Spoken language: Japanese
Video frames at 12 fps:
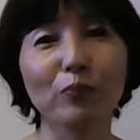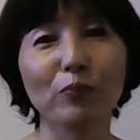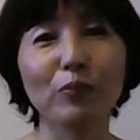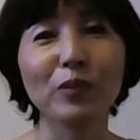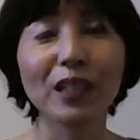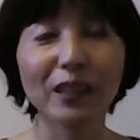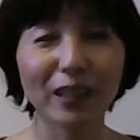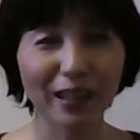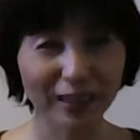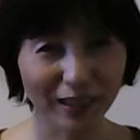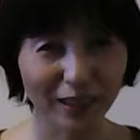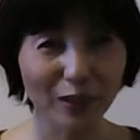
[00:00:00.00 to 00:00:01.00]
見えな
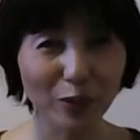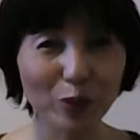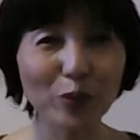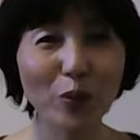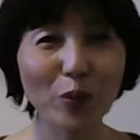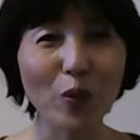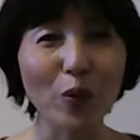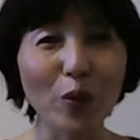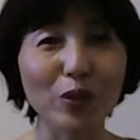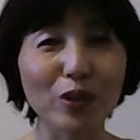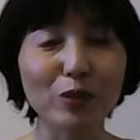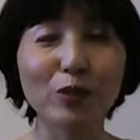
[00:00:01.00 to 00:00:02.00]
いからこそ
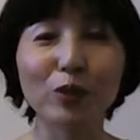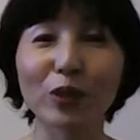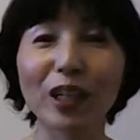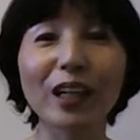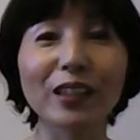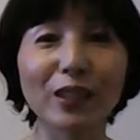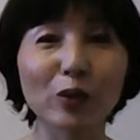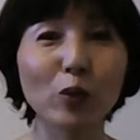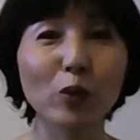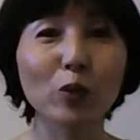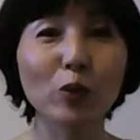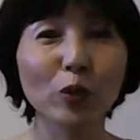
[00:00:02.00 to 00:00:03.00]
自分の中で
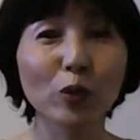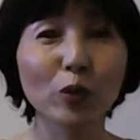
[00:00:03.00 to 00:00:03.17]
想像